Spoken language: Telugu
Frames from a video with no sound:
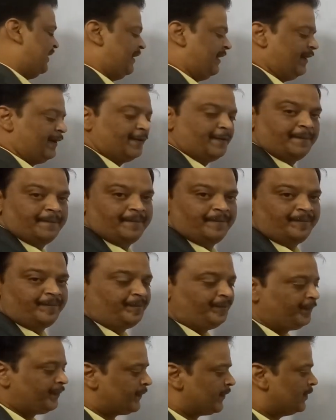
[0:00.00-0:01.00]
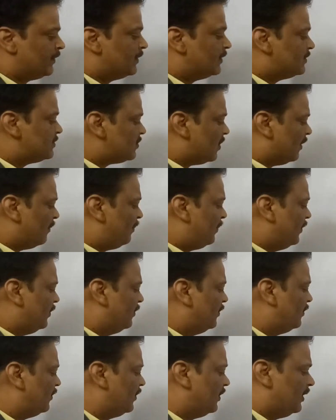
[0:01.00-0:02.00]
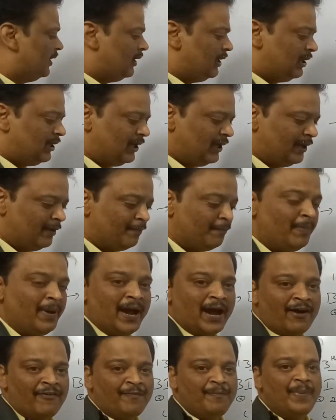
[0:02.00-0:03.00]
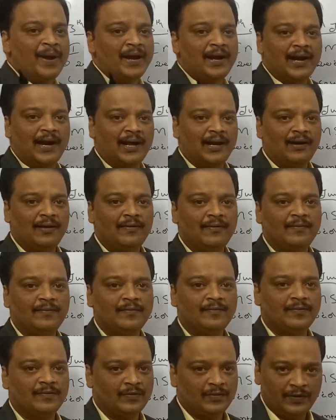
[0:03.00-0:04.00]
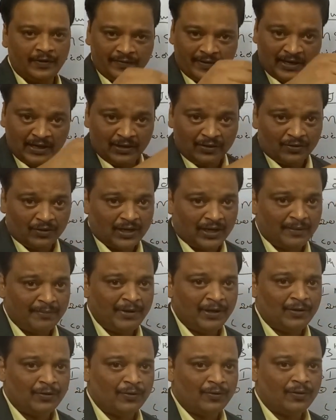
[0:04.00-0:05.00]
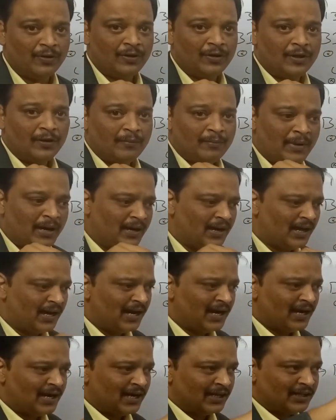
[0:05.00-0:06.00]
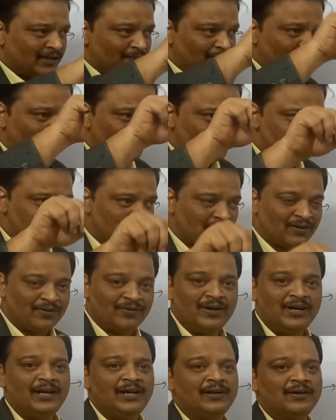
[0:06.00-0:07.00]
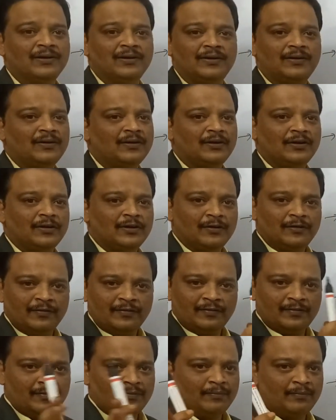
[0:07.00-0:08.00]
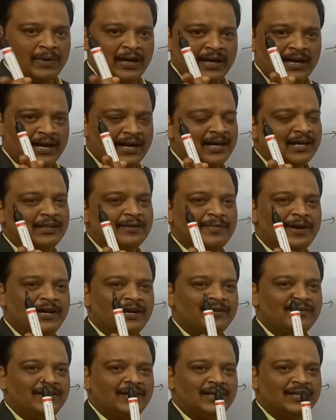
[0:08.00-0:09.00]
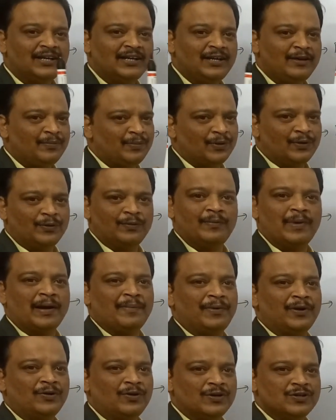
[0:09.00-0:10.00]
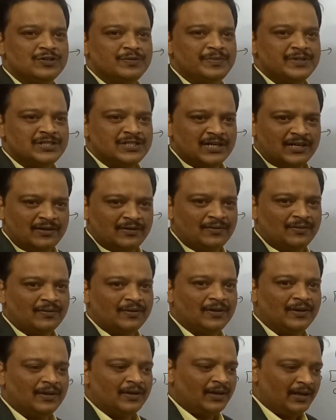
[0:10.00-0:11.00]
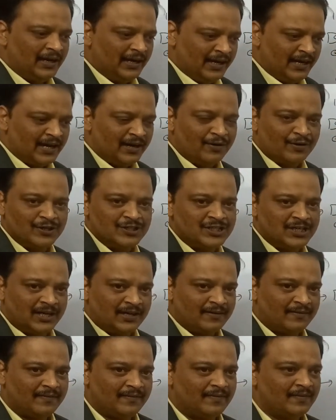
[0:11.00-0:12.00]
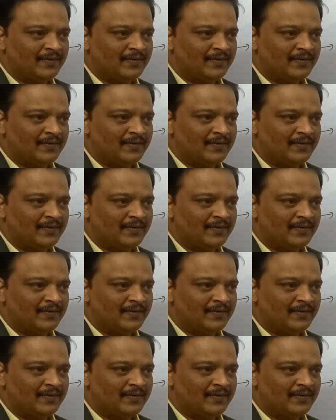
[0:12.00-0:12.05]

అయినాయి సో అప్పుడు ఇది బే ఆఫ్ బెంగాల్ ఇవన్నీ కూడా మీకు బంగాళాఖాతము ఆ సరౌండింగ్ బంగాళాఖాతం ఐడియా ఉంది కదండి ఇప్పుడు మ్యాప్లో కూడా చూపించాను ఇండియన్ ఓషన్